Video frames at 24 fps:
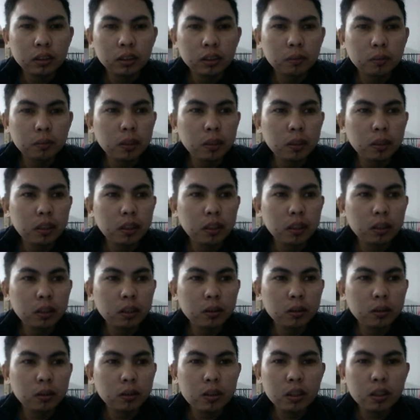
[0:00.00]
bar na to.
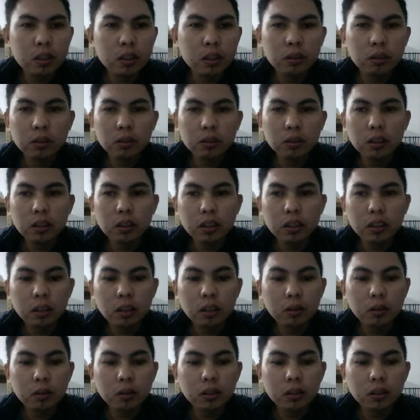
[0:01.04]
Ito yung
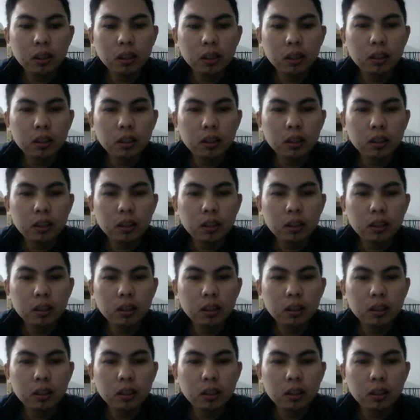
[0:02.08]
tinatawag na